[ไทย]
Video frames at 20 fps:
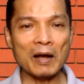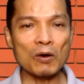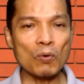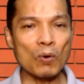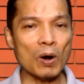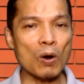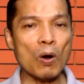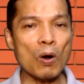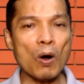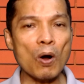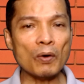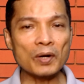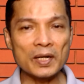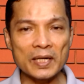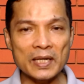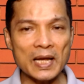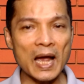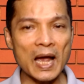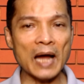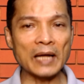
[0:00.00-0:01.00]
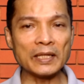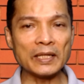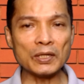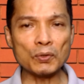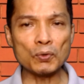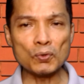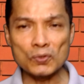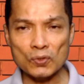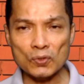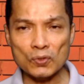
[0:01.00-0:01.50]
ข้อหรือเนื้อหาที่คุณส
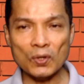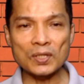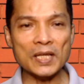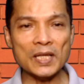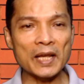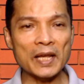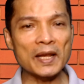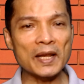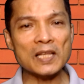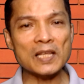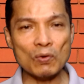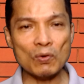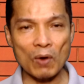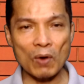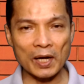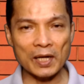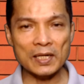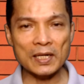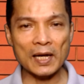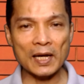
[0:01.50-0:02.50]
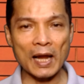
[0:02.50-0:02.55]
นใจได้สะดวกขึ้นครับ